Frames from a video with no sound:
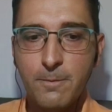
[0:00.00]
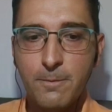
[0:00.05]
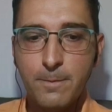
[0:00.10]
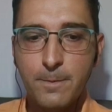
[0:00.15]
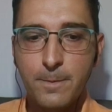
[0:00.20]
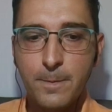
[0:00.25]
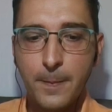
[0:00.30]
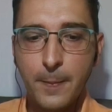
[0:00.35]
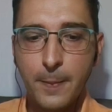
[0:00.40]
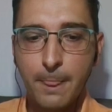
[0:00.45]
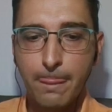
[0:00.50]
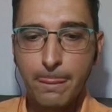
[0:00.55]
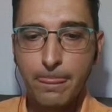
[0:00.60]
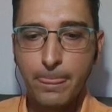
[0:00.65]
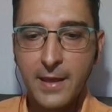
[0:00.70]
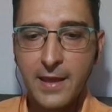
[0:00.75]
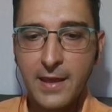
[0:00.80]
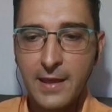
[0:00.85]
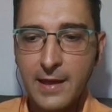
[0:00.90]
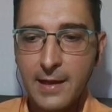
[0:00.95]
Mm,
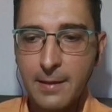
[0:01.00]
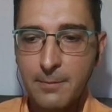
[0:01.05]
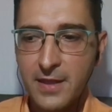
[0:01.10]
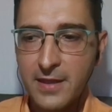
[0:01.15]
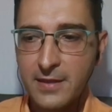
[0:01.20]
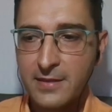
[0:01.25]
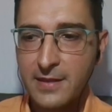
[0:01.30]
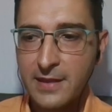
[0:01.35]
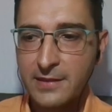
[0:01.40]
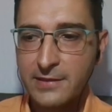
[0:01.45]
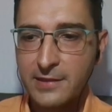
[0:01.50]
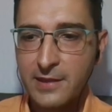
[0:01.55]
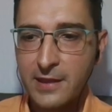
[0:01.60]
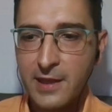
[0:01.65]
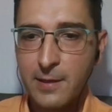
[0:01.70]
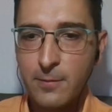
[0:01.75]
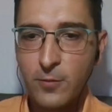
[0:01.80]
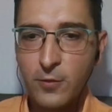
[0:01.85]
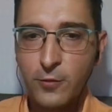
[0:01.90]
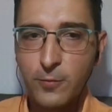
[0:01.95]
¿Qué herramientas
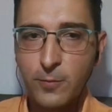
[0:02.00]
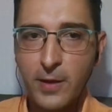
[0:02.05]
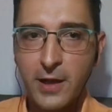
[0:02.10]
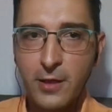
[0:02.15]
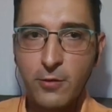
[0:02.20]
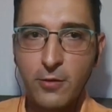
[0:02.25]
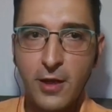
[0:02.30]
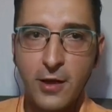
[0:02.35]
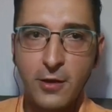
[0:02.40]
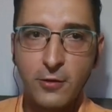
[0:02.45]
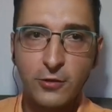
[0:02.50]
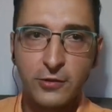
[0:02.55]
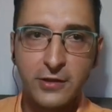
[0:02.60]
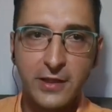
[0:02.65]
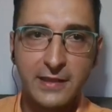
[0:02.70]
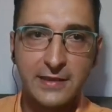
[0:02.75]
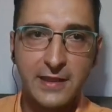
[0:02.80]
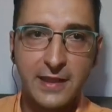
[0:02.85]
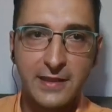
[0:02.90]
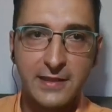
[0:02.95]
tenemos para ayudar a
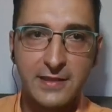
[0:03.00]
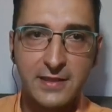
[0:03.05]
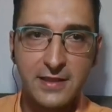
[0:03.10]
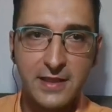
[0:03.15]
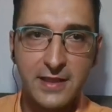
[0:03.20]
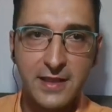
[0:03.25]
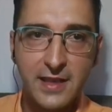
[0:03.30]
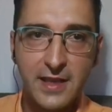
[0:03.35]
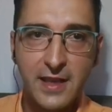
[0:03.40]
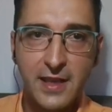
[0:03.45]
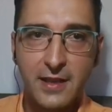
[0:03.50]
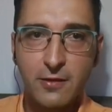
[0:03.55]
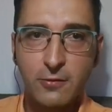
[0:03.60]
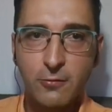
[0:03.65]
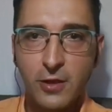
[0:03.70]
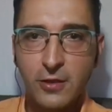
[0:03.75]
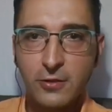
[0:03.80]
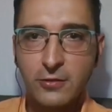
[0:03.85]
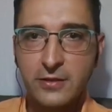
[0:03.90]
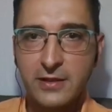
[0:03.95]
los data
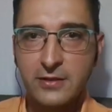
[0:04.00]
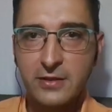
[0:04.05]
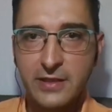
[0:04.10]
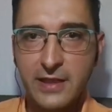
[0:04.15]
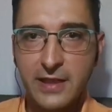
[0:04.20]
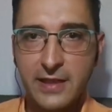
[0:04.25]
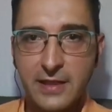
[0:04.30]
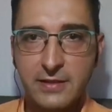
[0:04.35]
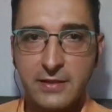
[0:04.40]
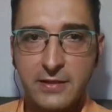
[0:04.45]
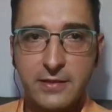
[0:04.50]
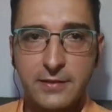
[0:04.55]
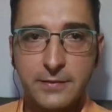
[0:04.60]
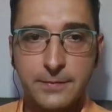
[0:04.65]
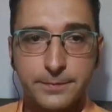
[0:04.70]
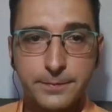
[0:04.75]
engineer o a los data science?